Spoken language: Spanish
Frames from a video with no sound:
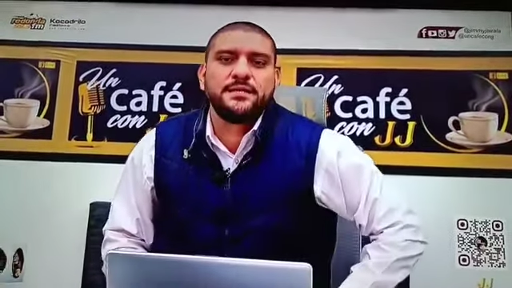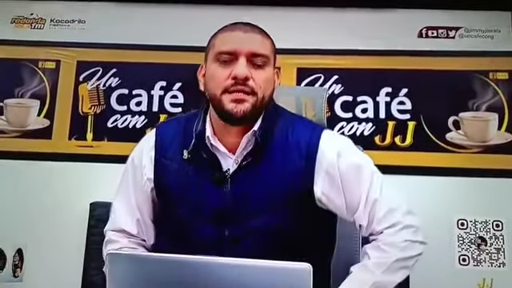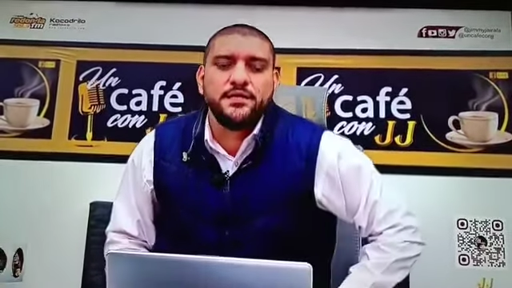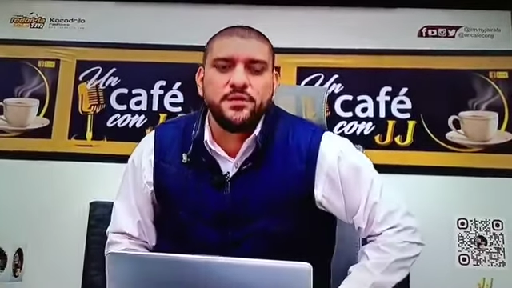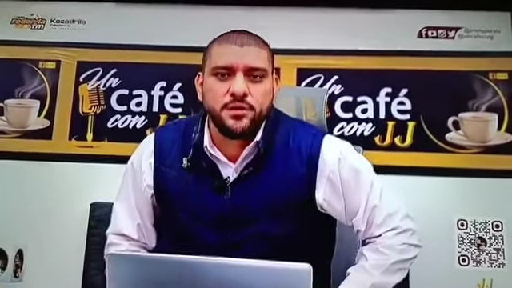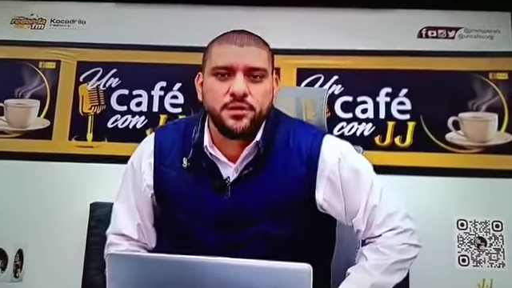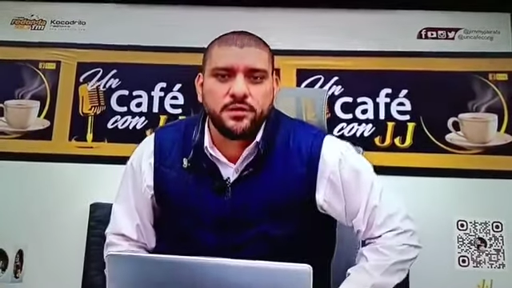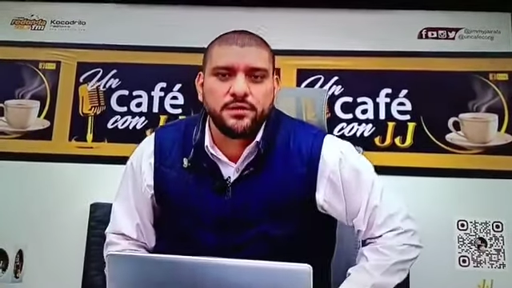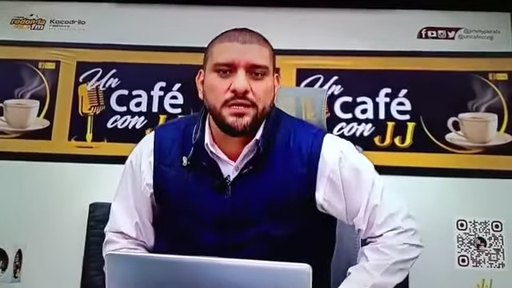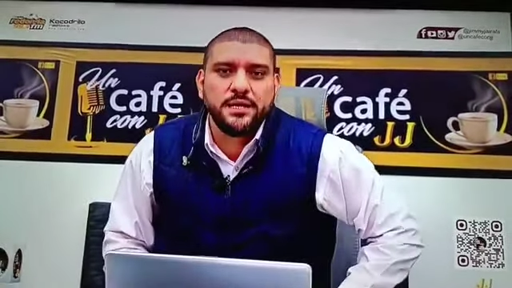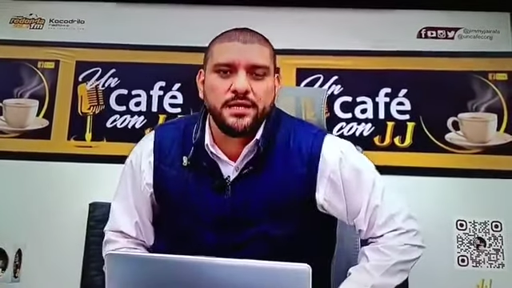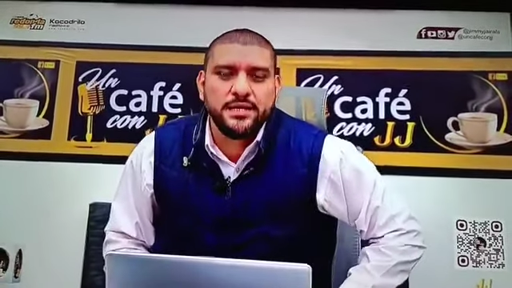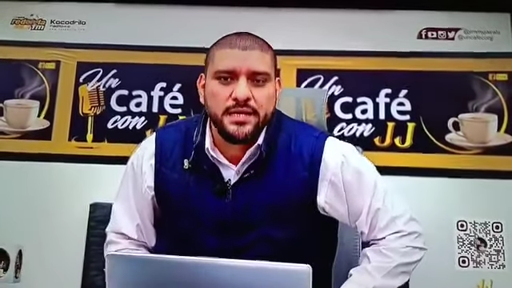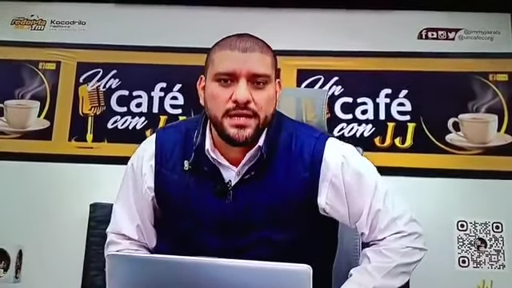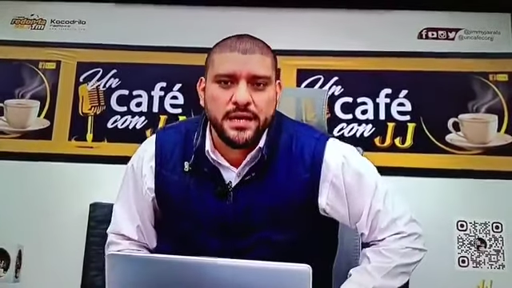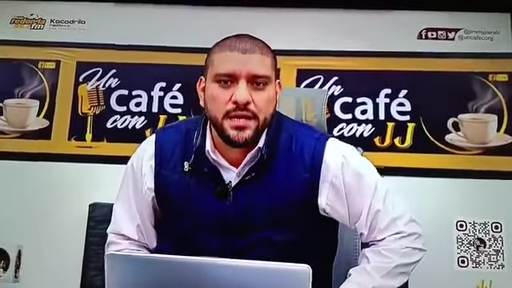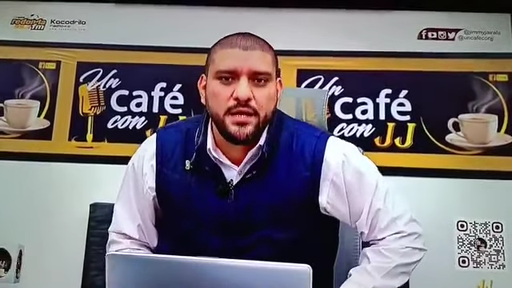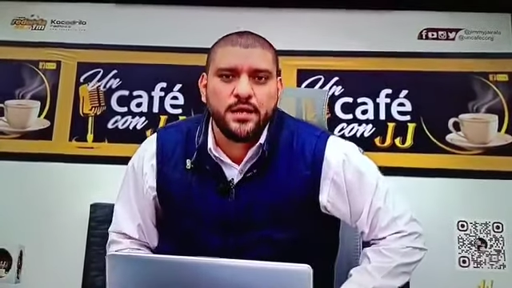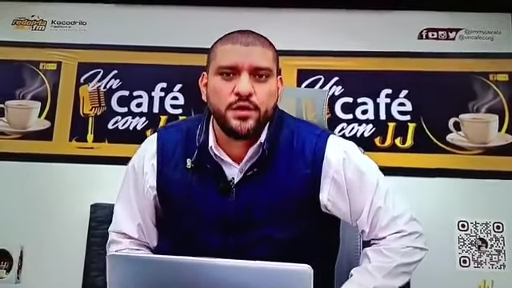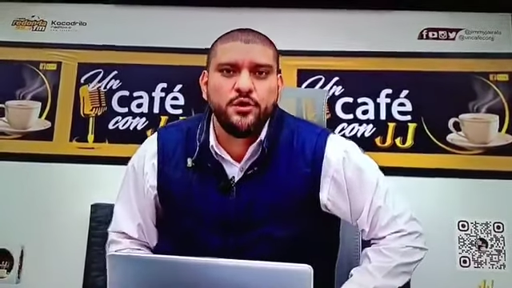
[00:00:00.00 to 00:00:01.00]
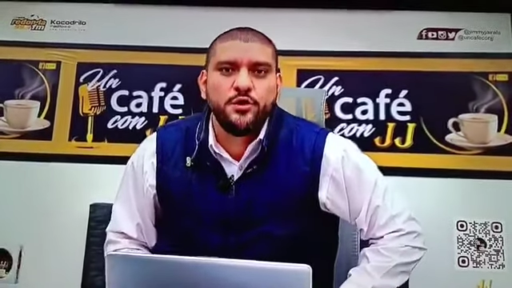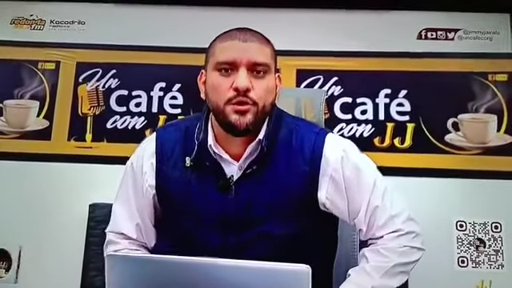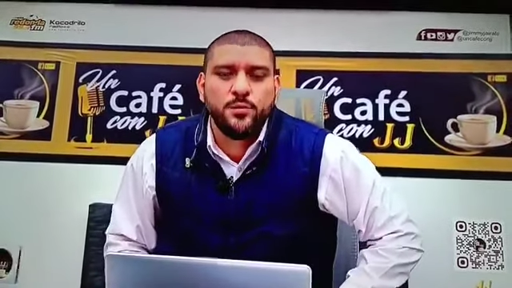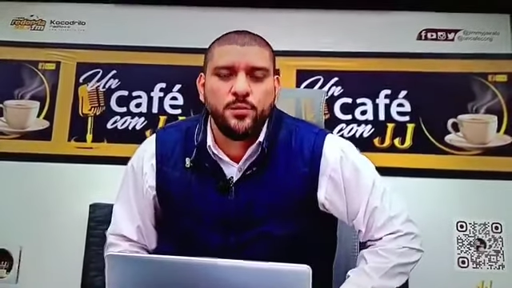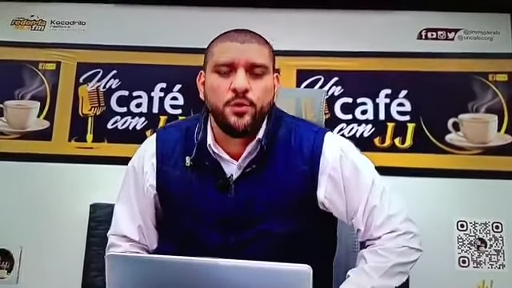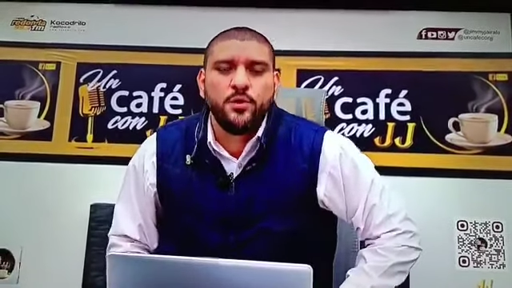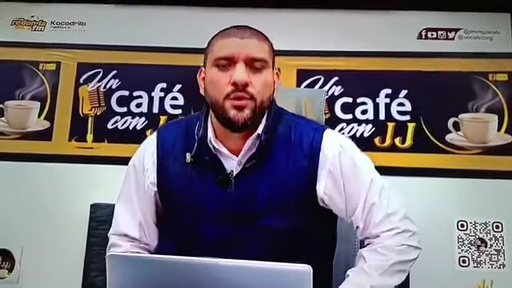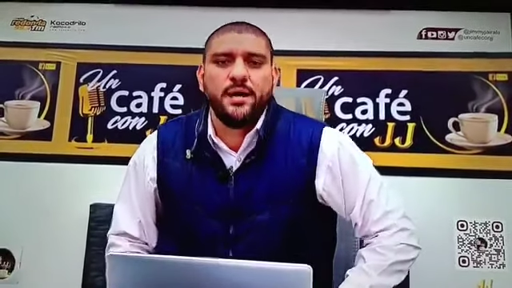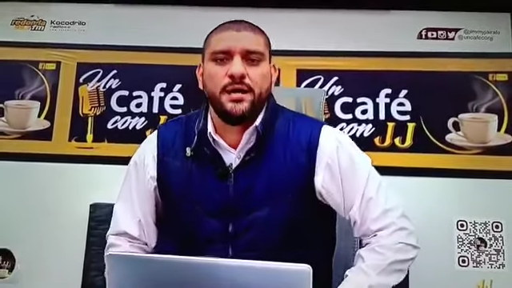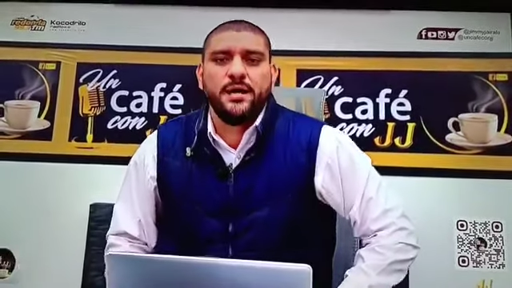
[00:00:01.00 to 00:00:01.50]
señor Daniel
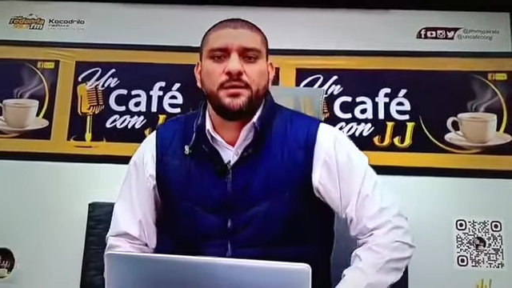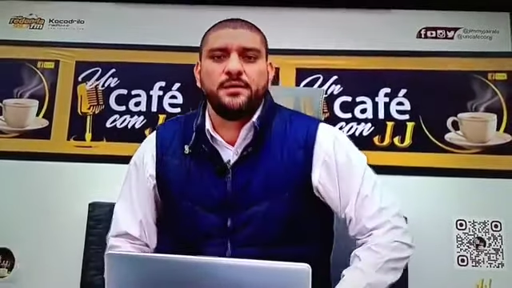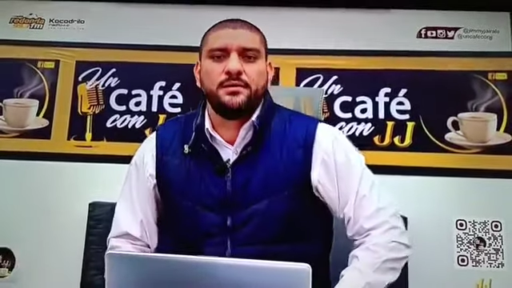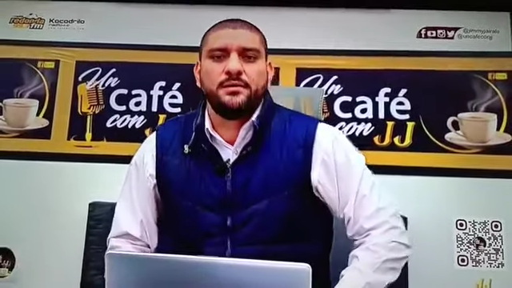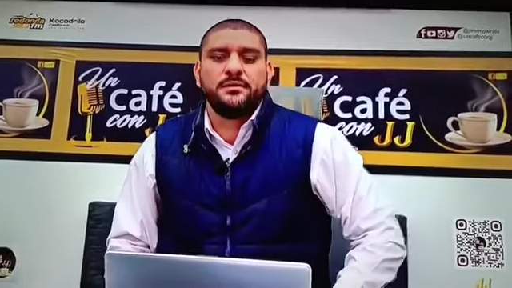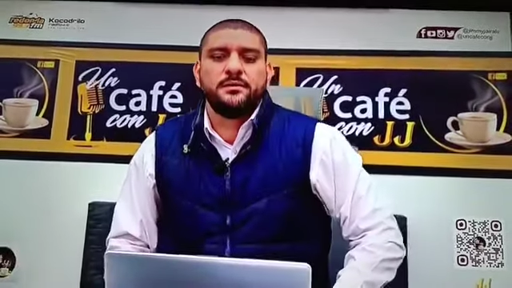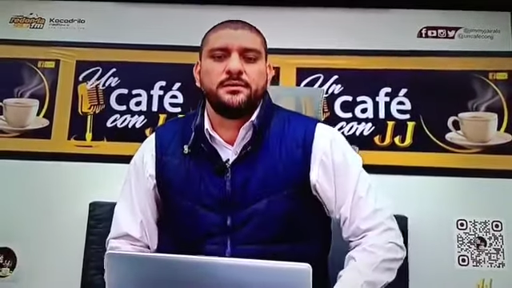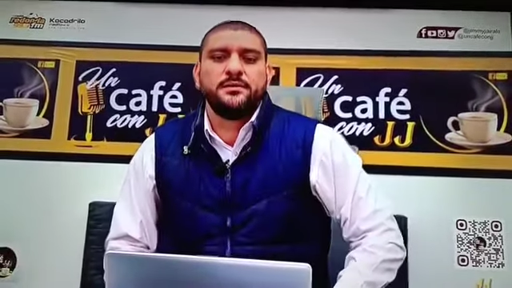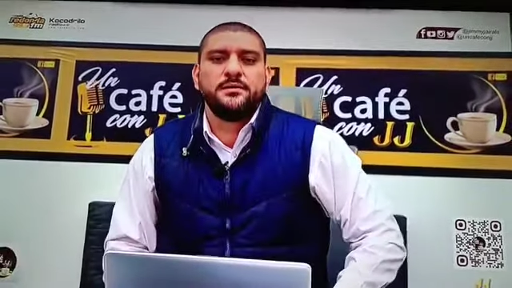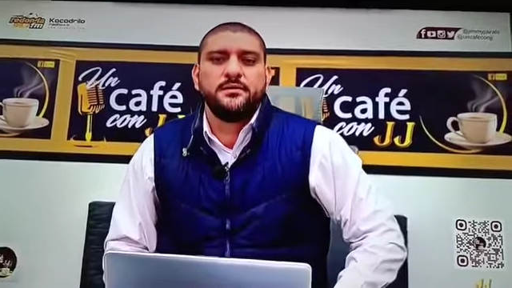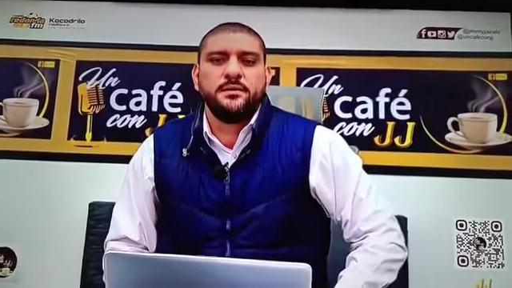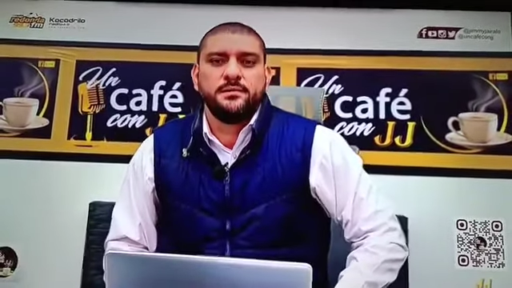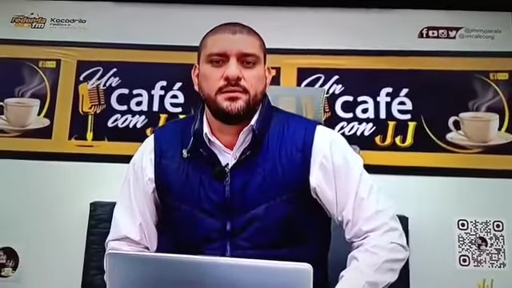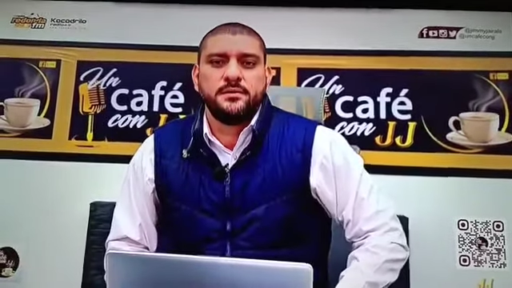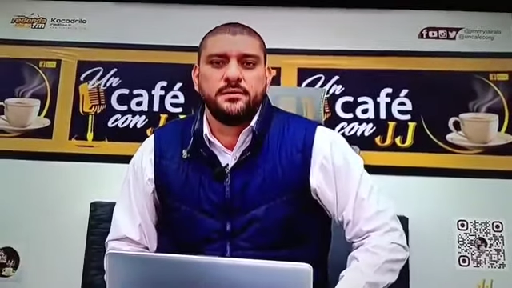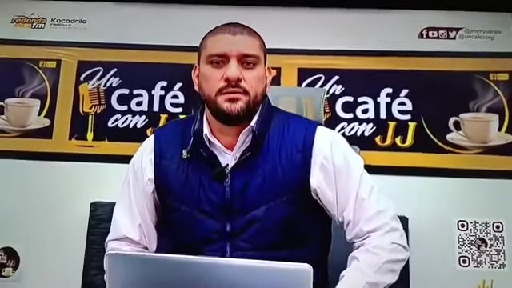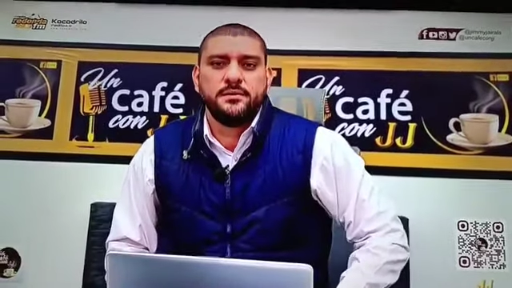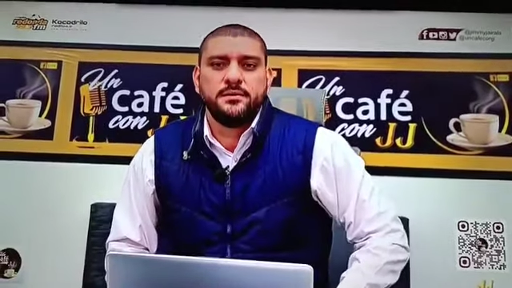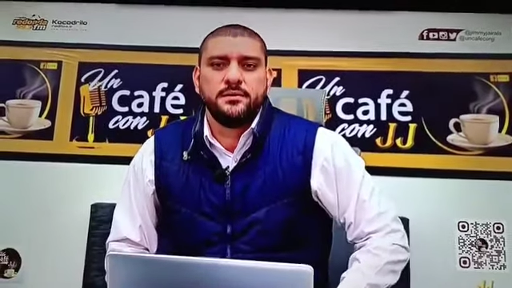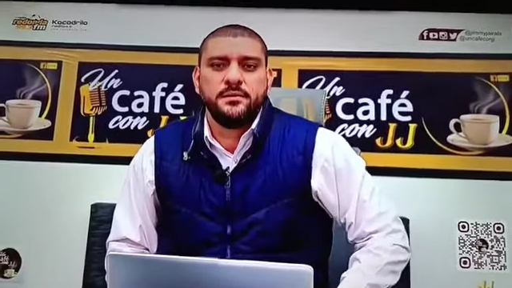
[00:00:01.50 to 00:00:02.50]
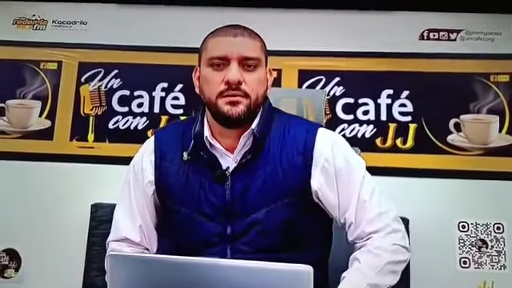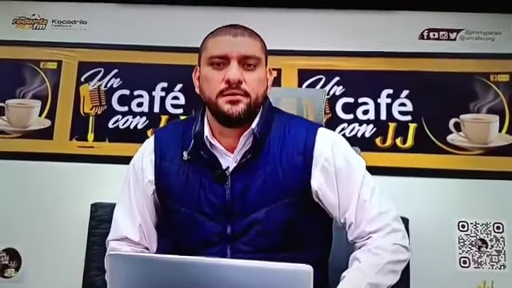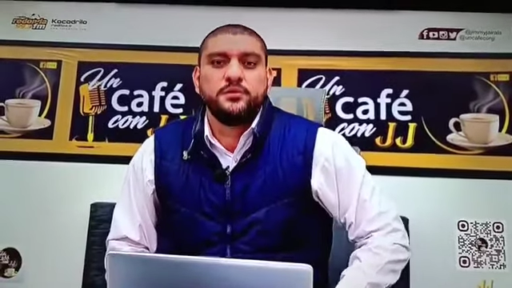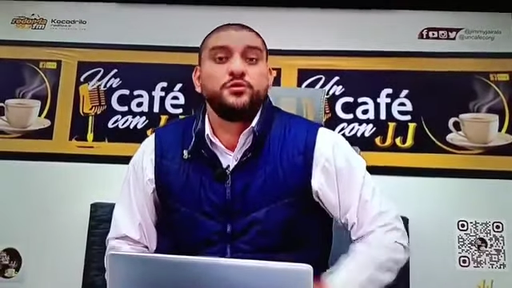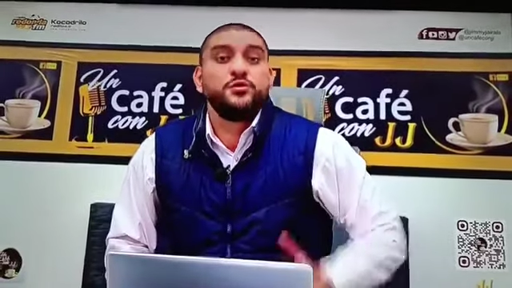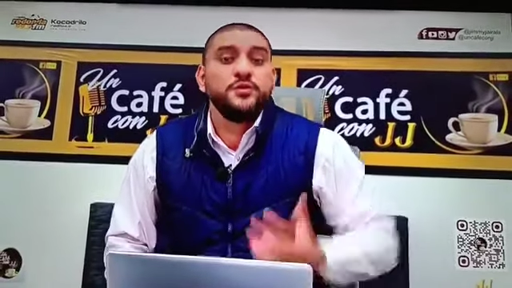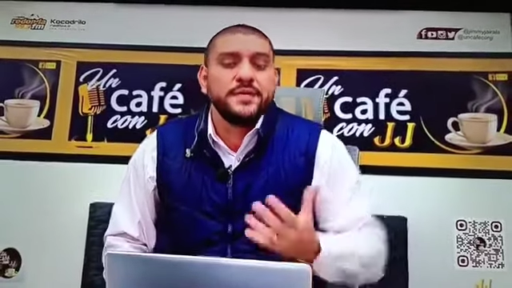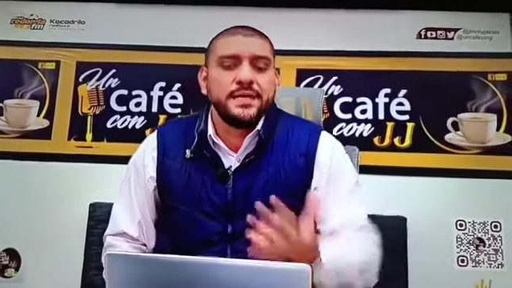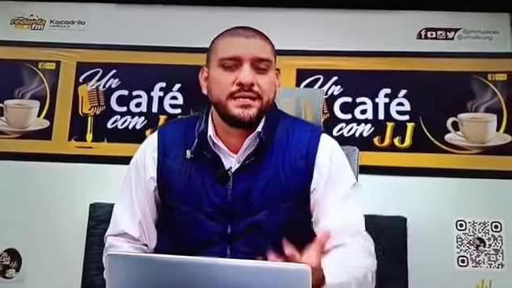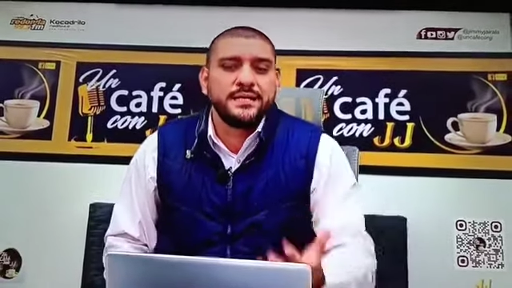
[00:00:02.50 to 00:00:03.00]
Novoa.
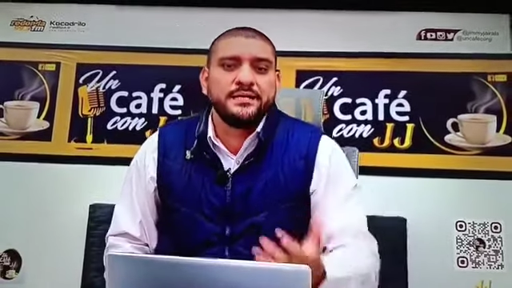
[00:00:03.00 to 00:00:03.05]
¿Dónde